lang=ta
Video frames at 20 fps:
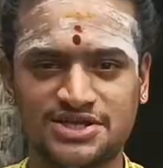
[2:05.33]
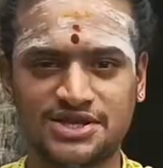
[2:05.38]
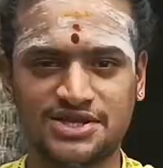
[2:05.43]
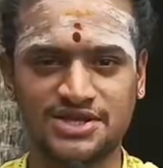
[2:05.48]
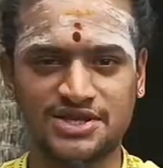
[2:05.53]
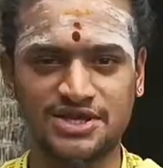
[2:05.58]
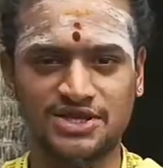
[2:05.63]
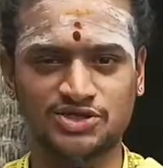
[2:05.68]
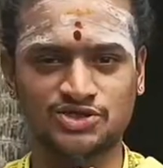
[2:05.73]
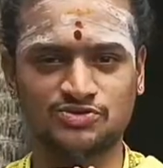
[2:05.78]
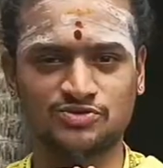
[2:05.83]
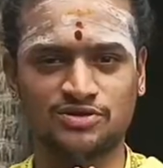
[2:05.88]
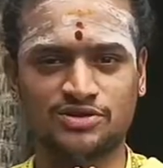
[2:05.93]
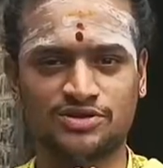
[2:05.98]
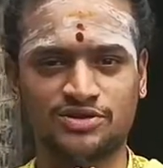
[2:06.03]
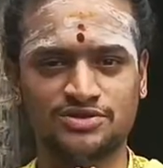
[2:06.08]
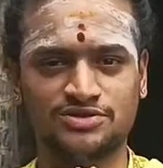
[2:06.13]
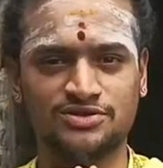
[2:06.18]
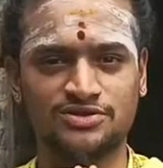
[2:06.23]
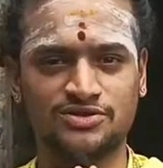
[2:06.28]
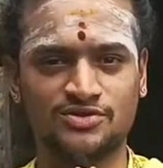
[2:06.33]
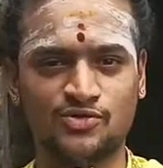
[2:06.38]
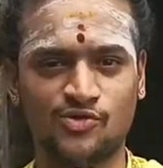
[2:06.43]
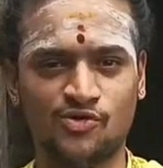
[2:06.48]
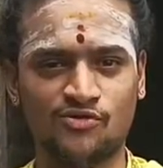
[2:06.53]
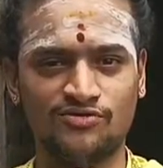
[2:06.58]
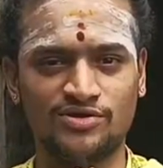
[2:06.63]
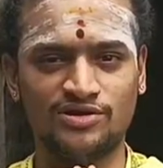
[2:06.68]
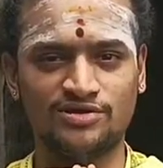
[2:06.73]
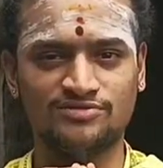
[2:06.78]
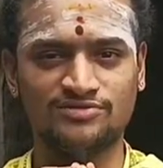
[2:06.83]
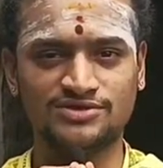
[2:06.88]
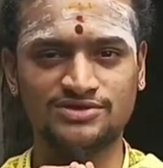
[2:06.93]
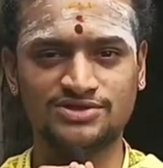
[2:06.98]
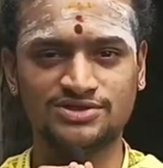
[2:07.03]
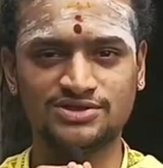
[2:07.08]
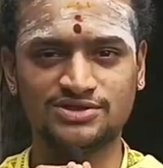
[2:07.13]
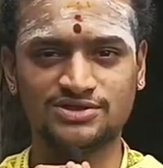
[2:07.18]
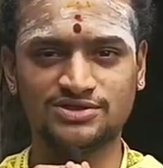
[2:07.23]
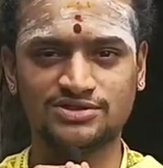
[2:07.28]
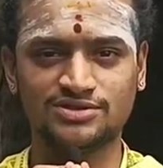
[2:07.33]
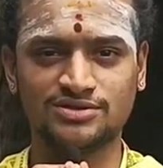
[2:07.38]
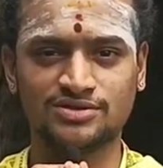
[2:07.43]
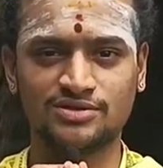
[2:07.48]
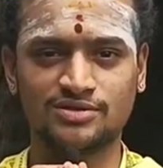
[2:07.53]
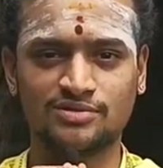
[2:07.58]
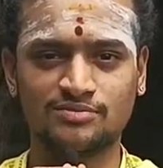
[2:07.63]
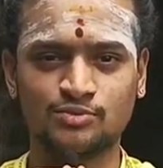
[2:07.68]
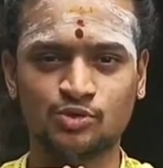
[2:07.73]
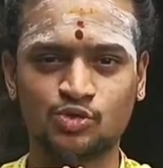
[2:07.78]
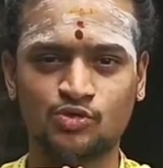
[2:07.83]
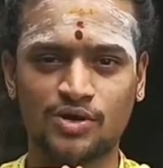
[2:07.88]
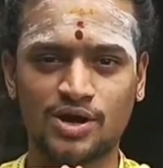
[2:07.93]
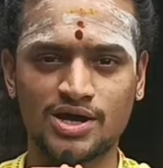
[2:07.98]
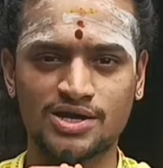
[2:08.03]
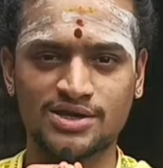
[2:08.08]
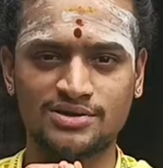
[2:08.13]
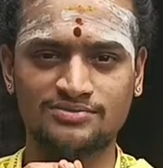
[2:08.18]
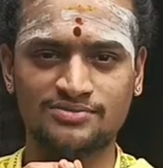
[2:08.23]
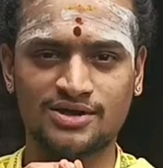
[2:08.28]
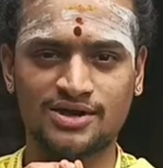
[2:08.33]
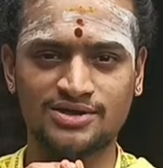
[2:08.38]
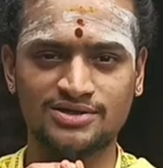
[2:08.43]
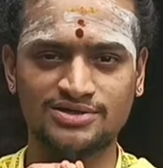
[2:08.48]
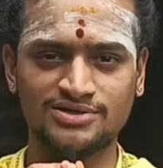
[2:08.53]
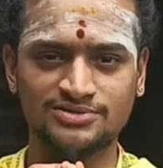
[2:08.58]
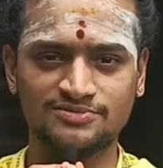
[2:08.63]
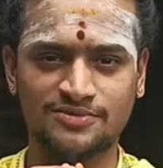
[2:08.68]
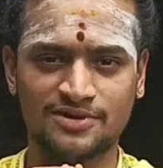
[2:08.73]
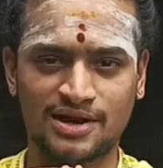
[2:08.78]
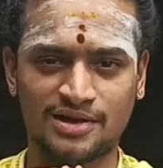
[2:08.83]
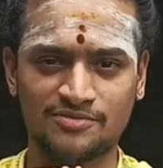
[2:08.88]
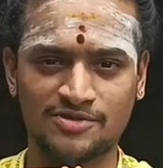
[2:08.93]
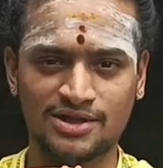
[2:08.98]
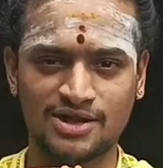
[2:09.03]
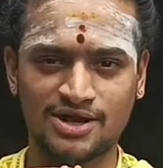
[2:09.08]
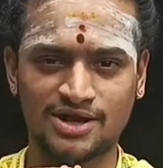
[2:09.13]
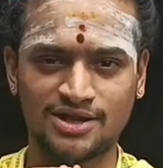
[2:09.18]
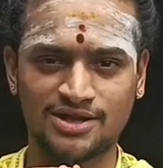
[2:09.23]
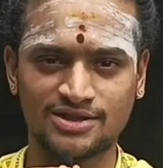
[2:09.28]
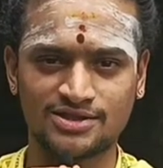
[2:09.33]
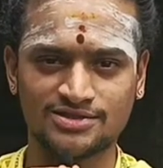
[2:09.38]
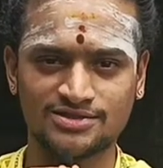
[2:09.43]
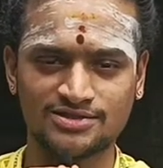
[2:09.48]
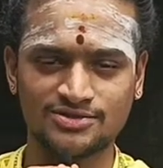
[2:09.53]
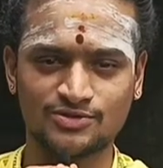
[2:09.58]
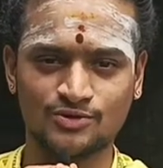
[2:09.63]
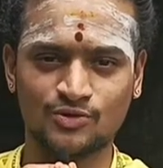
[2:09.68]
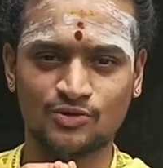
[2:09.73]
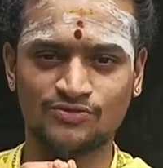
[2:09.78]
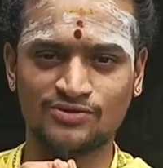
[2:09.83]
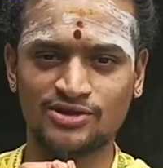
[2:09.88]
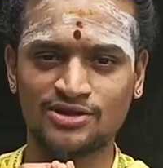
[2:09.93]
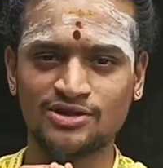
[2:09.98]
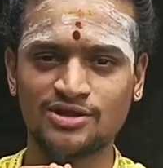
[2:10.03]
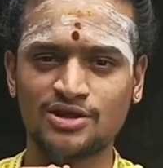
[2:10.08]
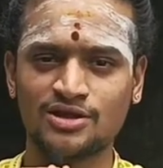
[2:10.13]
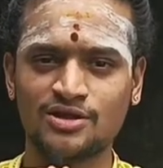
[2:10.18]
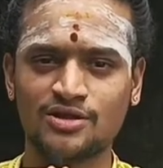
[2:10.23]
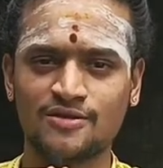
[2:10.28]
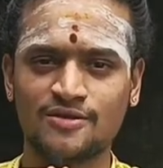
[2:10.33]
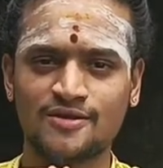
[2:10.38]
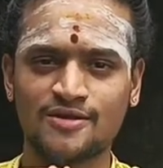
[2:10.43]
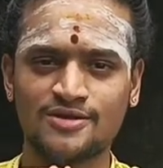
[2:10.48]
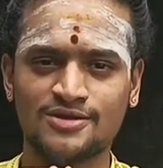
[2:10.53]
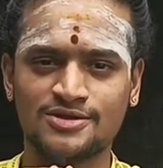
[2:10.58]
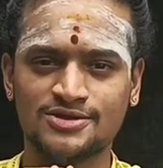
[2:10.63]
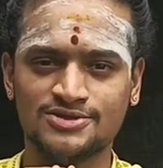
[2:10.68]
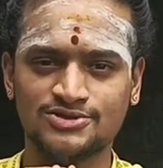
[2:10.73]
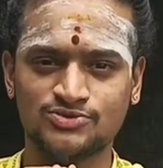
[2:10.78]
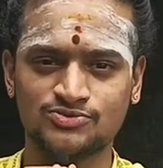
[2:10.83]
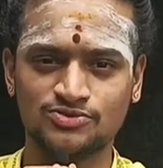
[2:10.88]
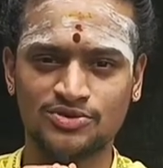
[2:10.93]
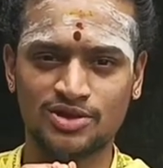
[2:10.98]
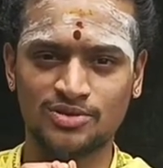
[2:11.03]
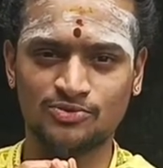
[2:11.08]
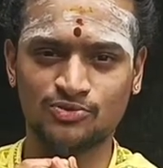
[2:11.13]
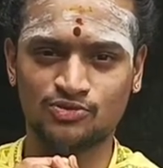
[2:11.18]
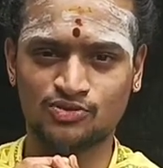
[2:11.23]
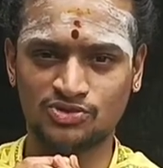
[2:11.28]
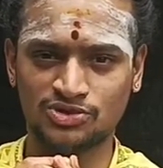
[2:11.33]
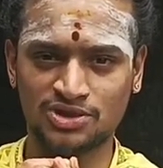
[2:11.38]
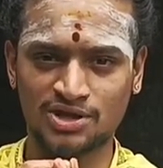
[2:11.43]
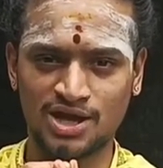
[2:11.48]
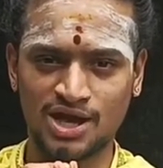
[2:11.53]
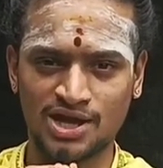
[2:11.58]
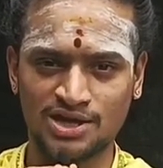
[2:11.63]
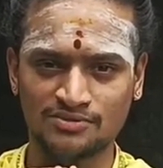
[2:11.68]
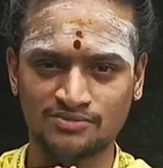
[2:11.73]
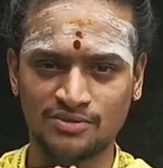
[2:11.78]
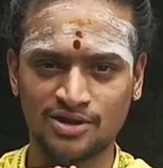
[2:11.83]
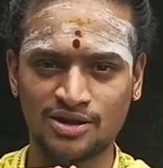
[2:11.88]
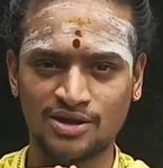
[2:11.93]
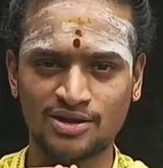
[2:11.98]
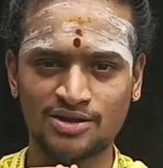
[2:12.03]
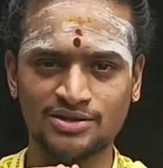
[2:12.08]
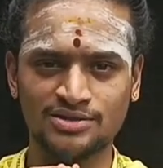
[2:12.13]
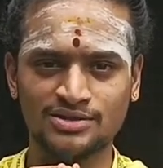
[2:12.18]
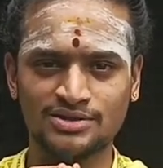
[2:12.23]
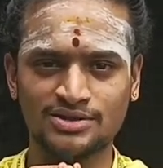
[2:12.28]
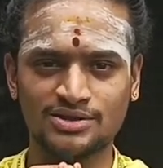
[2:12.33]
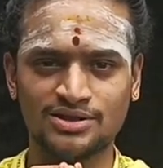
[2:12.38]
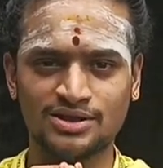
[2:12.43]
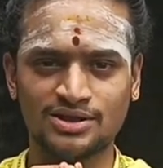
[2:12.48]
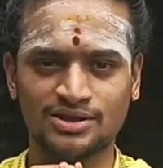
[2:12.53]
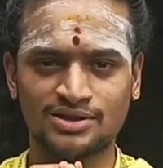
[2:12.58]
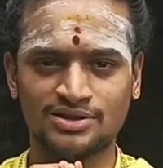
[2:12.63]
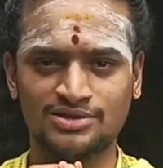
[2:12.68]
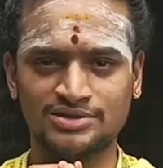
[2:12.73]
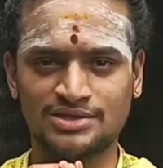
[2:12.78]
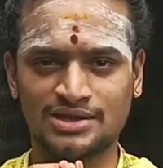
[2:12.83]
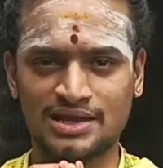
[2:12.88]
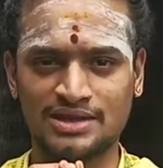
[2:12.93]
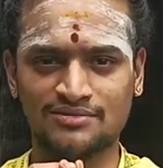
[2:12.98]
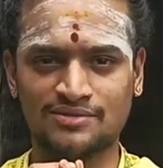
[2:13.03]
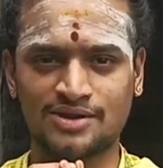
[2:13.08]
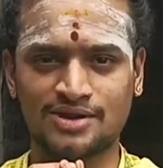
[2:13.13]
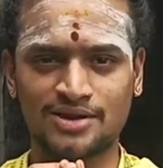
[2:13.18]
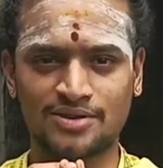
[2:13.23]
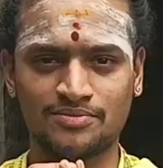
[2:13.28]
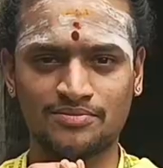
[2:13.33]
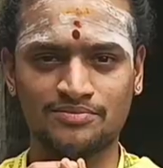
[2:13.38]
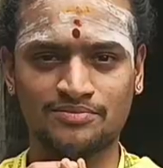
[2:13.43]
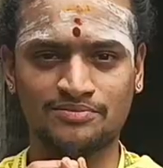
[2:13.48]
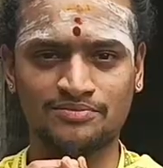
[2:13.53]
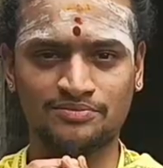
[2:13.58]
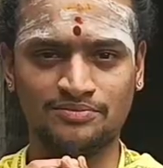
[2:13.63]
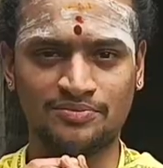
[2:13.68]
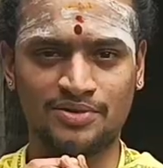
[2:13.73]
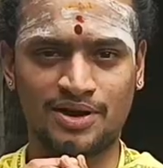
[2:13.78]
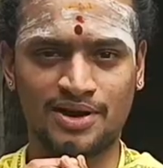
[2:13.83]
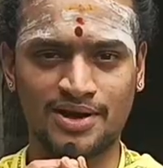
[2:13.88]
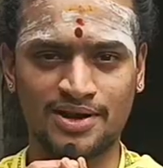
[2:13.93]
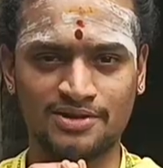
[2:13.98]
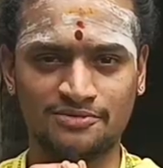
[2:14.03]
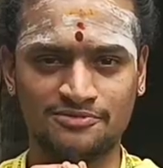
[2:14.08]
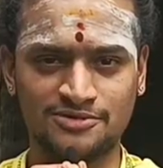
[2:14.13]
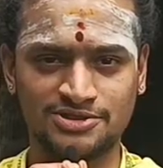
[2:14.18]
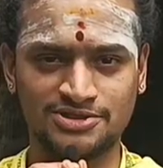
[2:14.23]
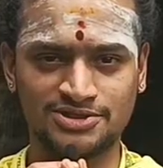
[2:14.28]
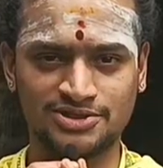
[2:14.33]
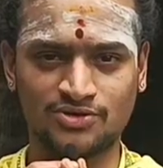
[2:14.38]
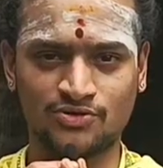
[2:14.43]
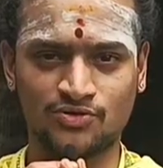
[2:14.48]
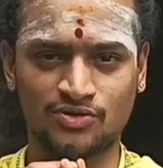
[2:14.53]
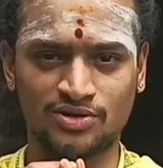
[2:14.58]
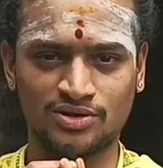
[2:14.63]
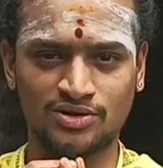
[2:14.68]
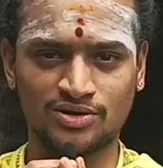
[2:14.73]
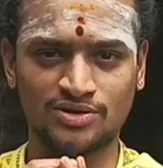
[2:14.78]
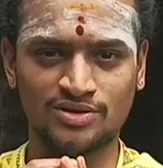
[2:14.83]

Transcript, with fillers: லிங்கேஸ்வரர் திருக்கோவில் வந்து மூவாயிரம் ஆண்டு பழமையான திருக்கோவில் சுந்தரமூர்த்தி நாயன்மார் இங்கு தேவாரம் பாடல் பெற்ற ஒரு